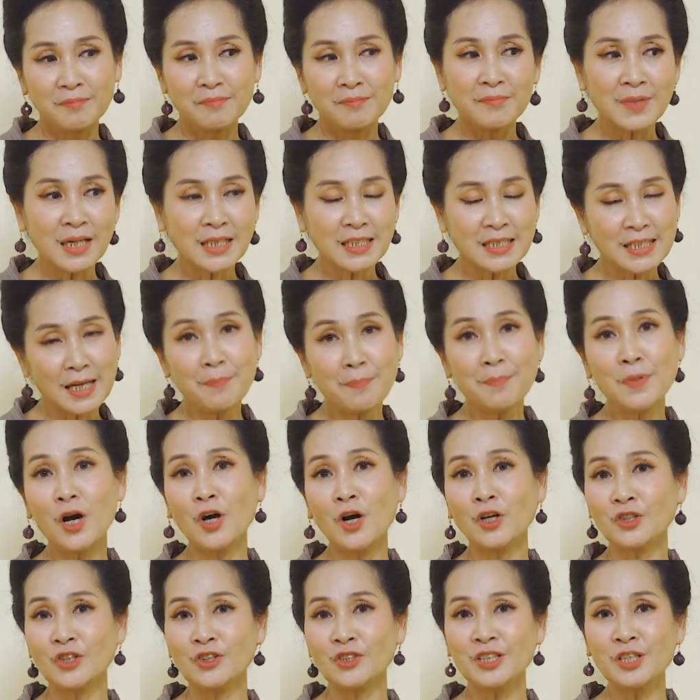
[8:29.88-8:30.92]
biết chăm
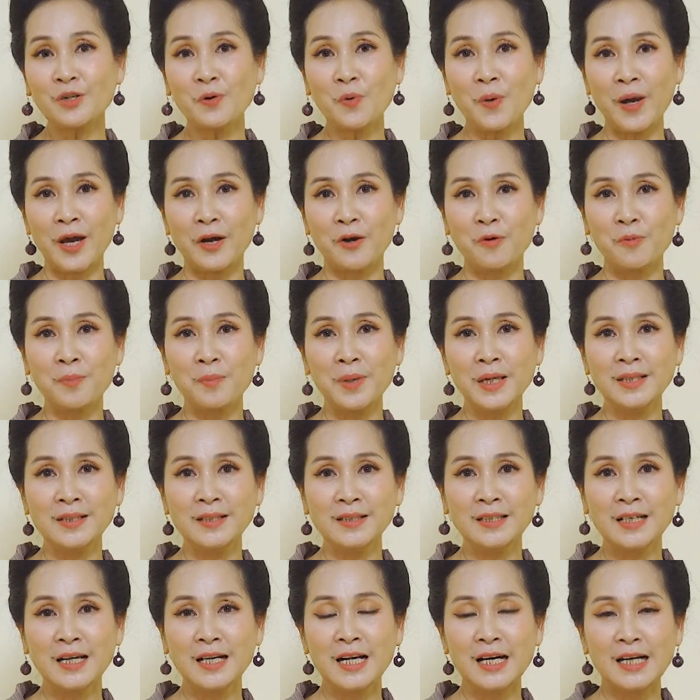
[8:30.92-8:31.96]
lo cho sức khỏe của mình
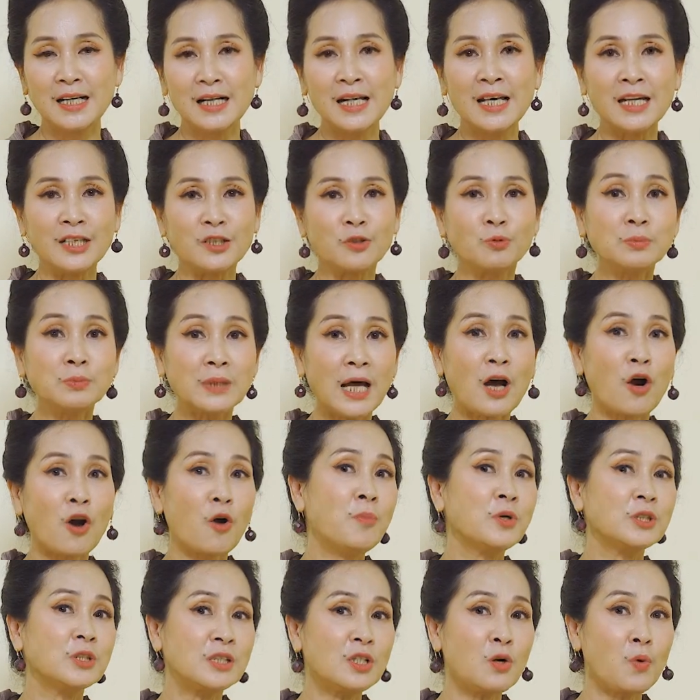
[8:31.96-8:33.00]
để chúng ta có
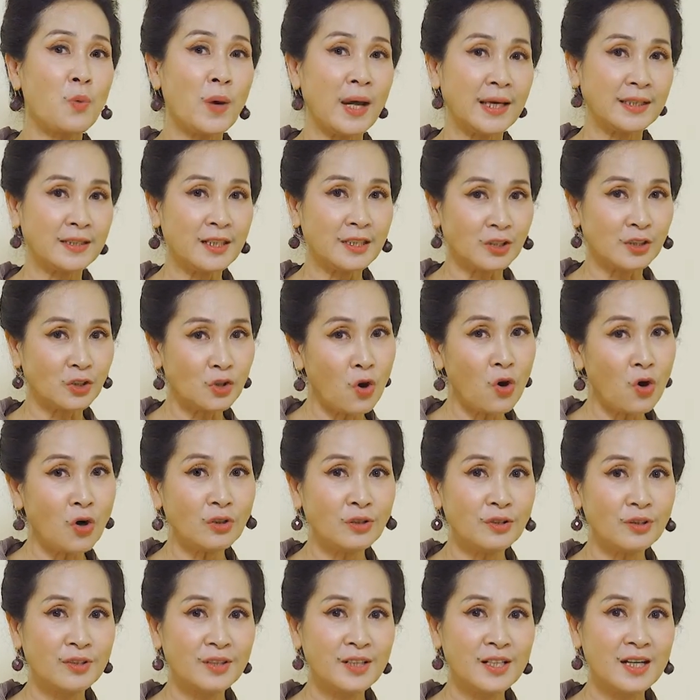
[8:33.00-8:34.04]
một sức khỏe thật tốt
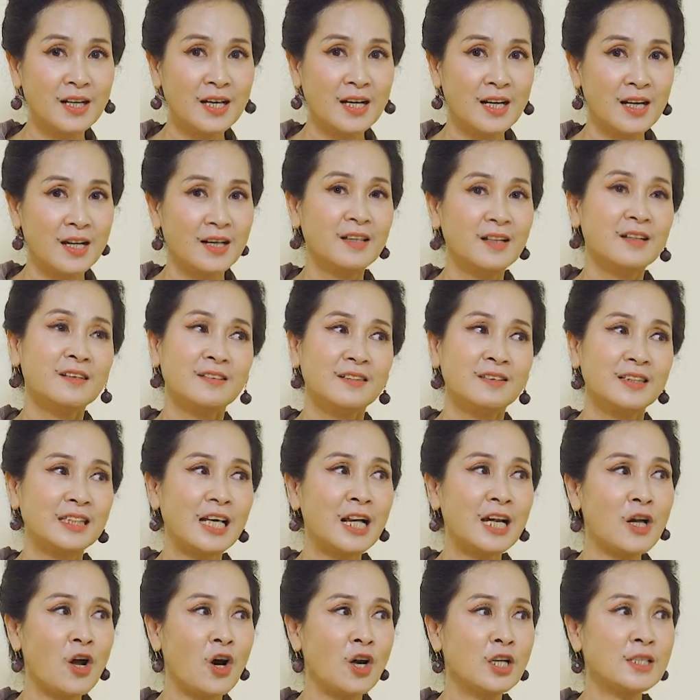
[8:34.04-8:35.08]
người ta
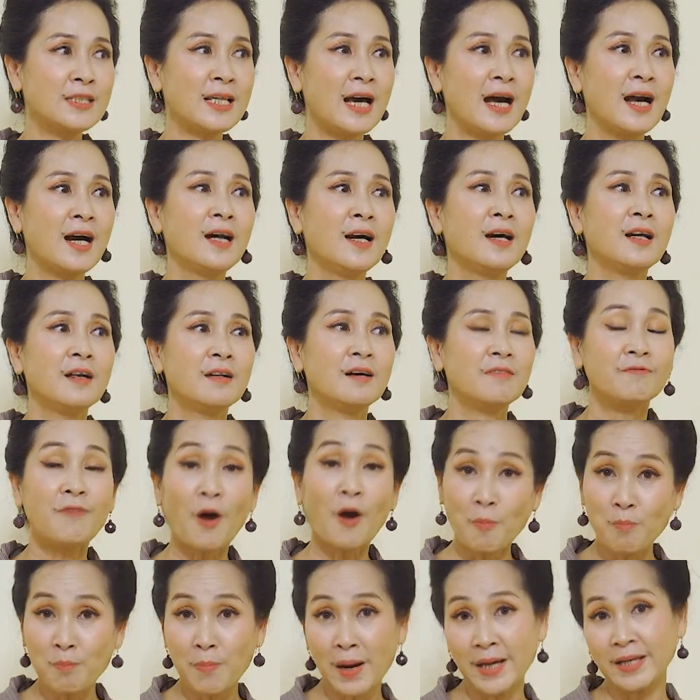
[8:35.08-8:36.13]
nói rằng
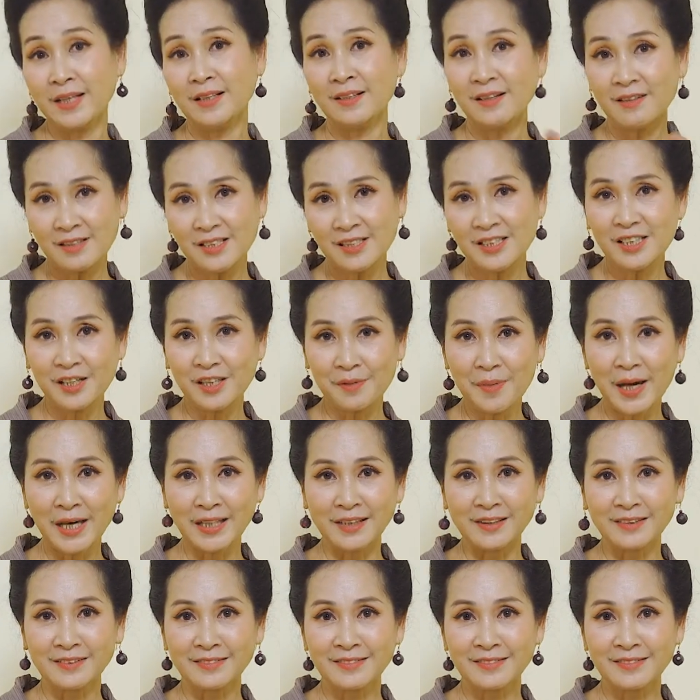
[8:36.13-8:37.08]
phòng bệnh hơn chữa bệnh